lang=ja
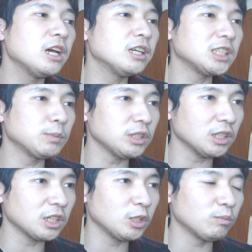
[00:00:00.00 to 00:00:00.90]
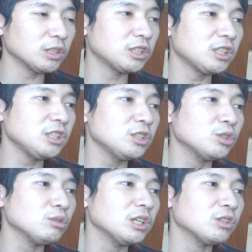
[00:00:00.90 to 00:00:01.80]
しましたけど、まあ、身
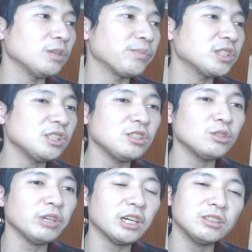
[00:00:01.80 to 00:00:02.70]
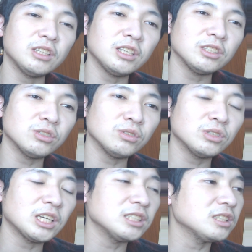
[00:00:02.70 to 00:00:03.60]
長は低い、身長はひゃくななじゅ
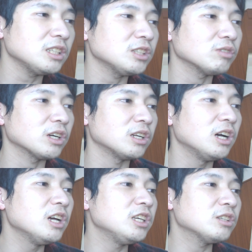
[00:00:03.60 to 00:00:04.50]
うさんセンチぐらいかな、